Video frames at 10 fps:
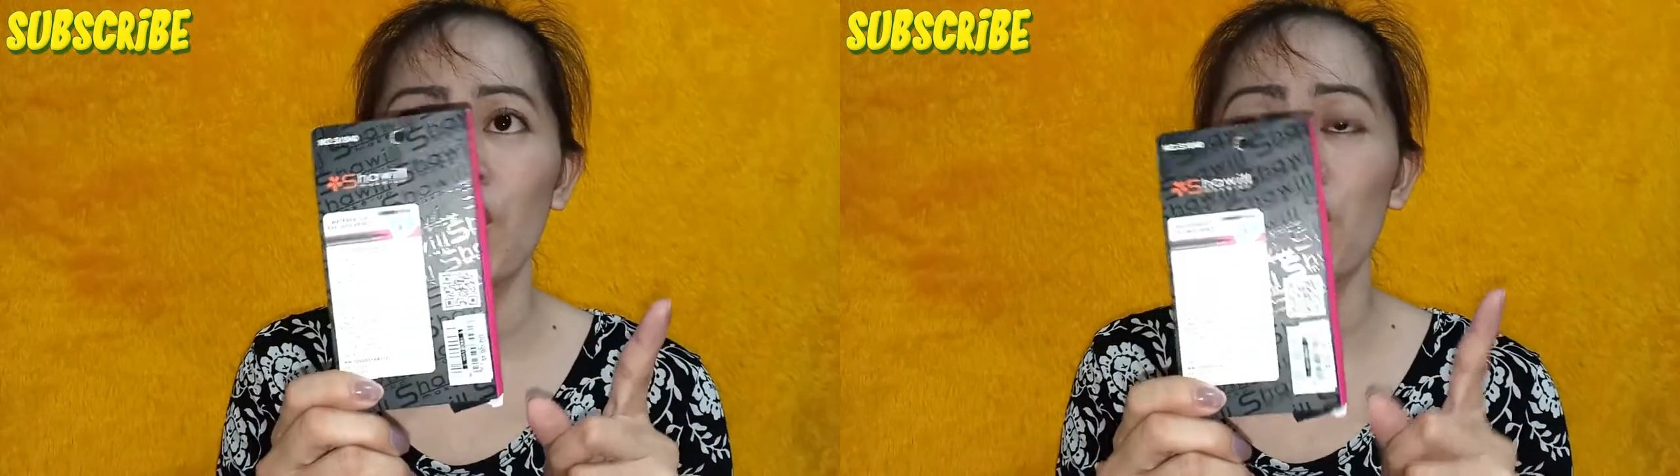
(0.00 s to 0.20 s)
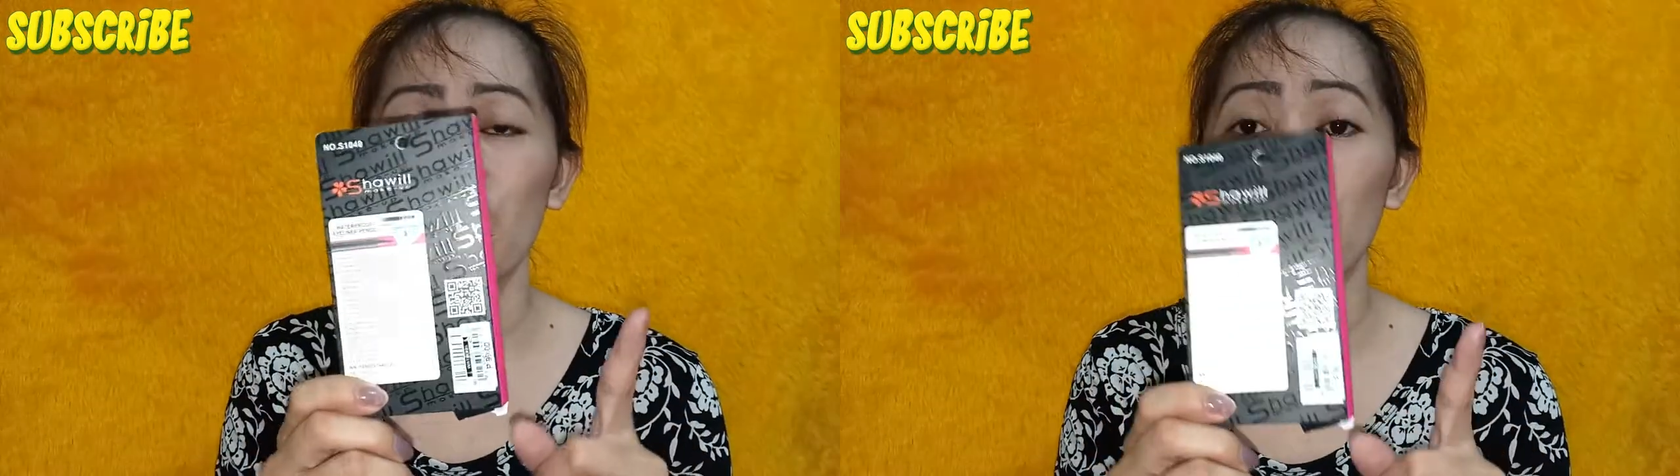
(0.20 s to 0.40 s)

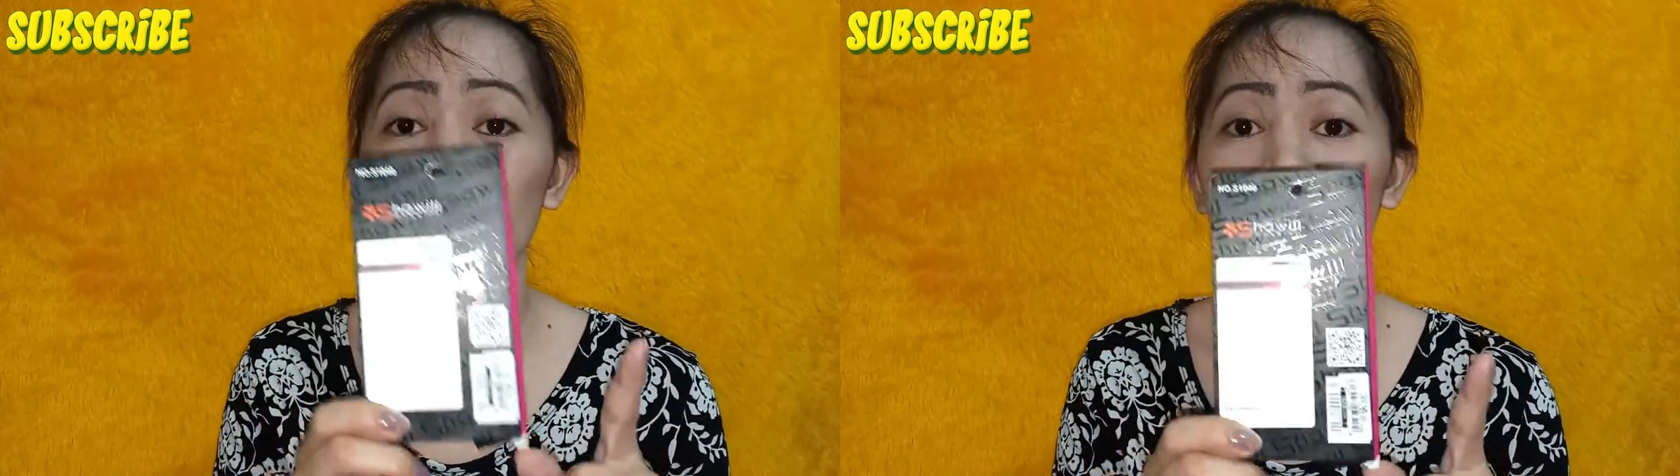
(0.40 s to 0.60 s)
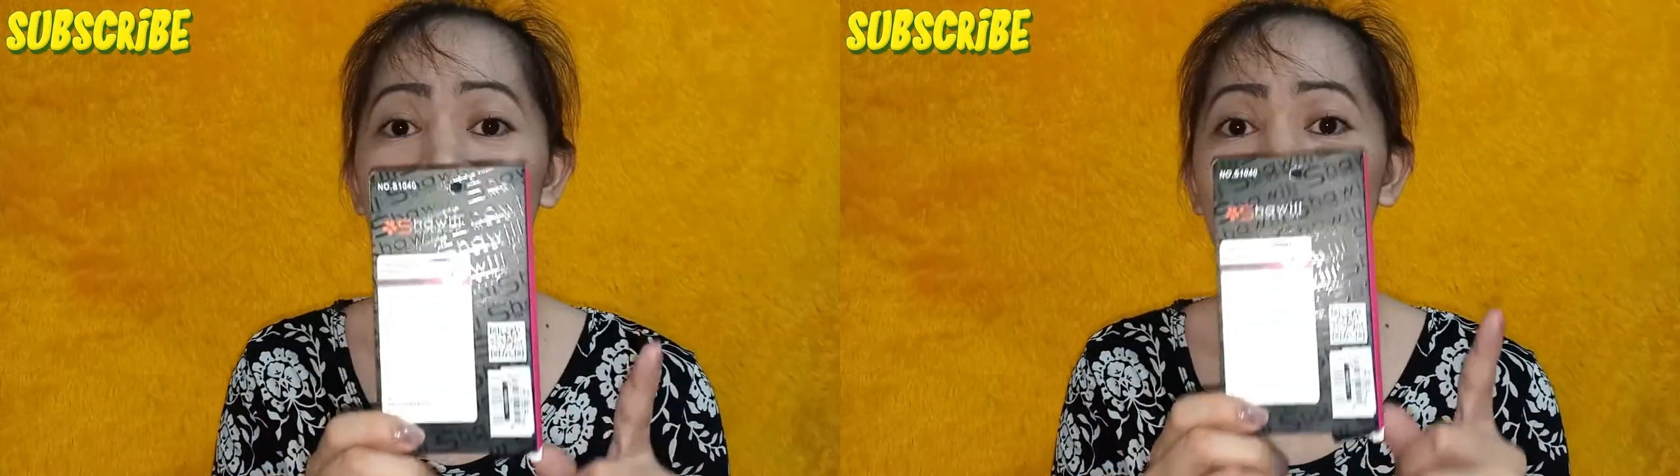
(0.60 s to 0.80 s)

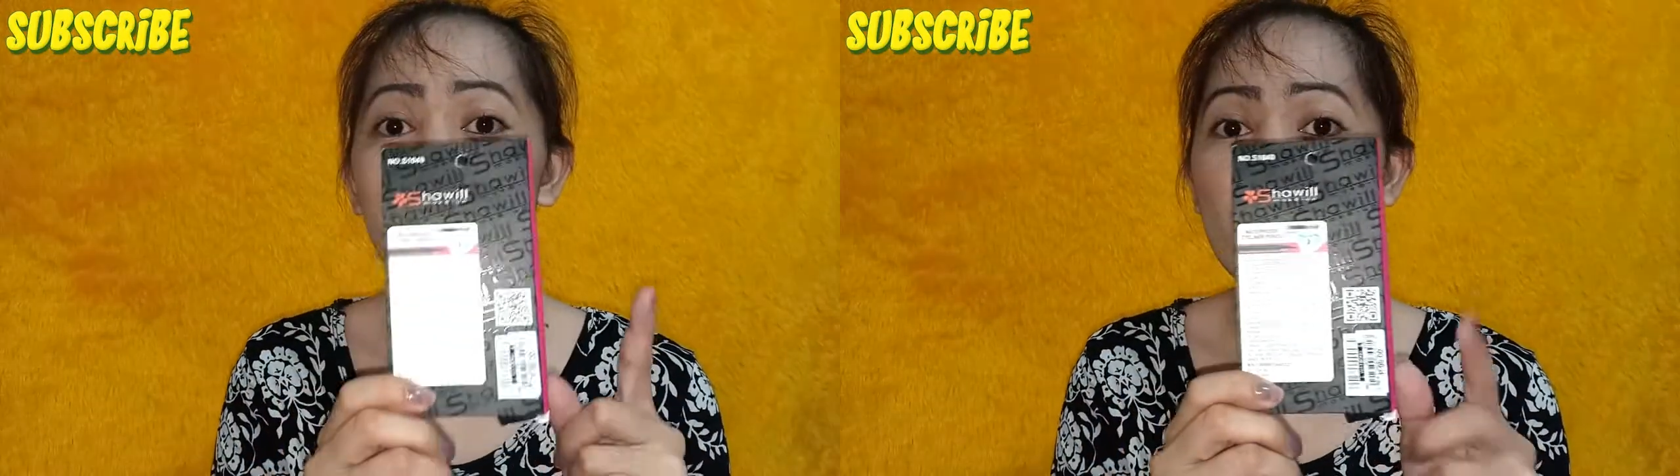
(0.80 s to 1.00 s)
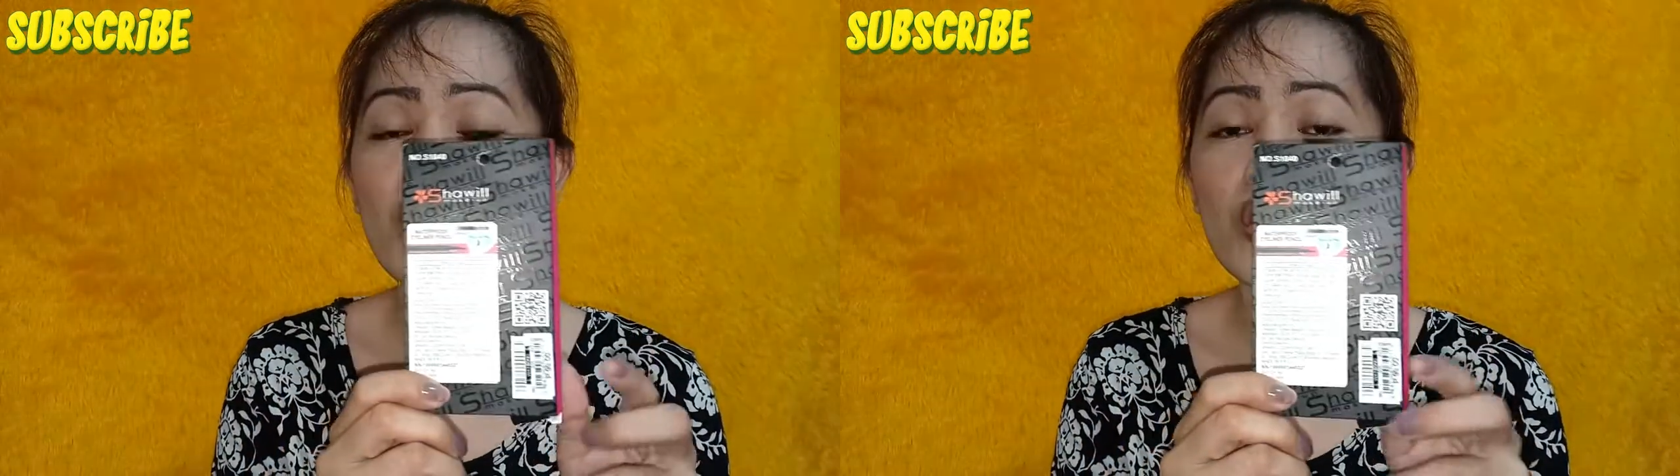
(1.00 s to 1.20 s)
yung
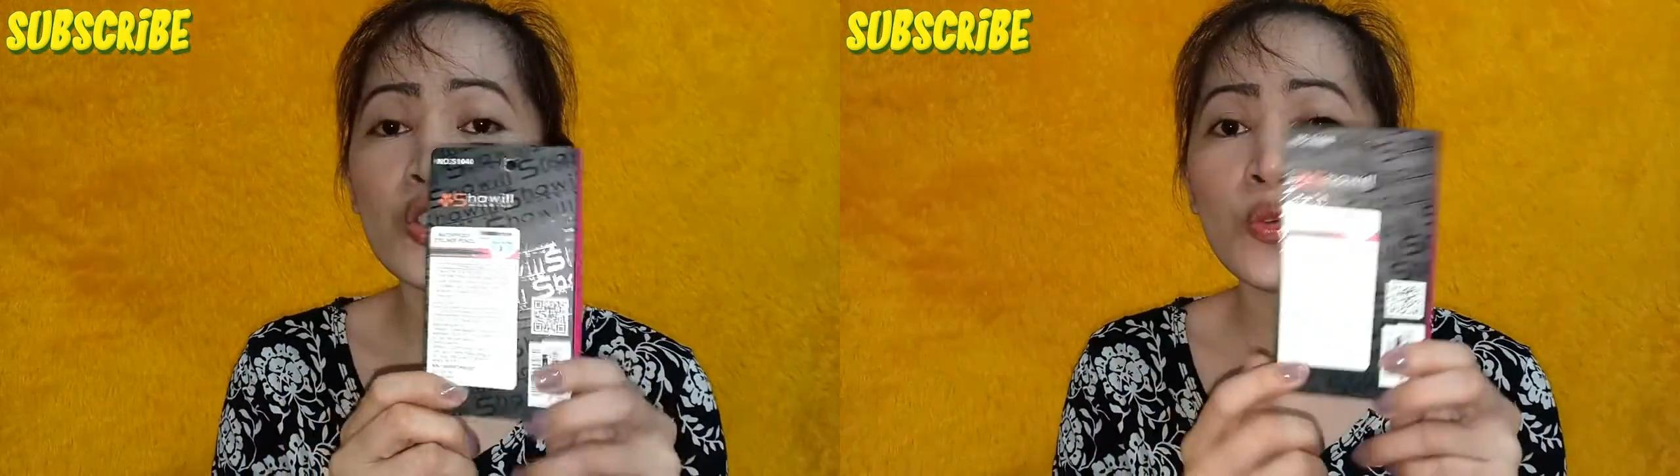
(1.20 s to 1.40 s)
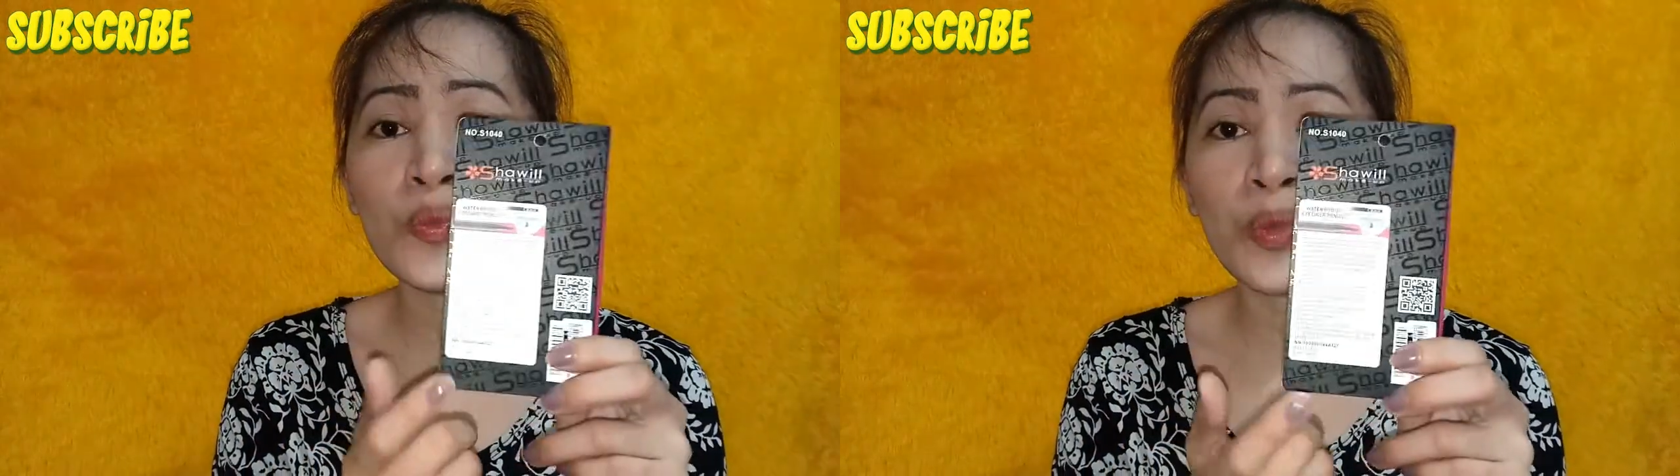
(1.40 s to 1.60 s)
ingredients ng